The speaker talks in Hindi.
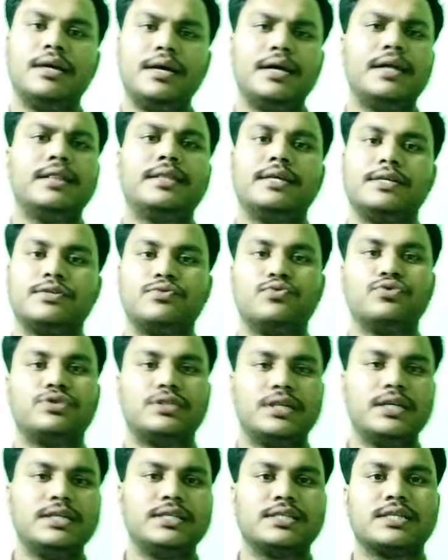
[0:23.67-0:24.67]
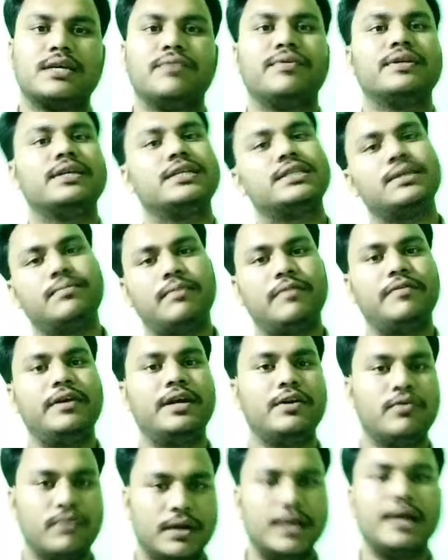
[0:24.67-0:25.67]
थी हेल्थ इशूज थे जिसकी वजह से मैं
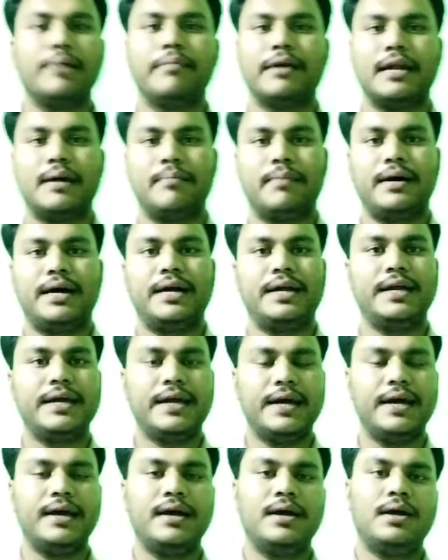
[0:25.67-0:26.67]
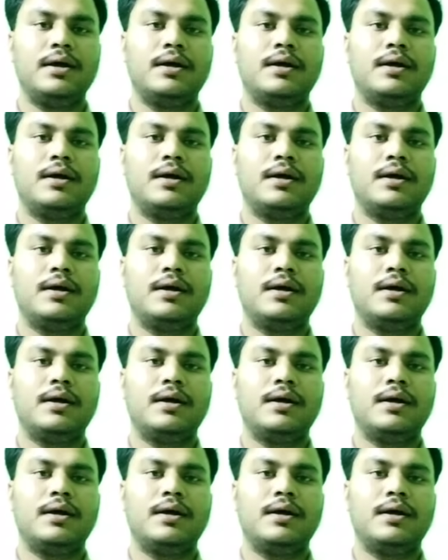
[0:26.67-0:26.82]
वीडियो नहीं बना पाया ठीक है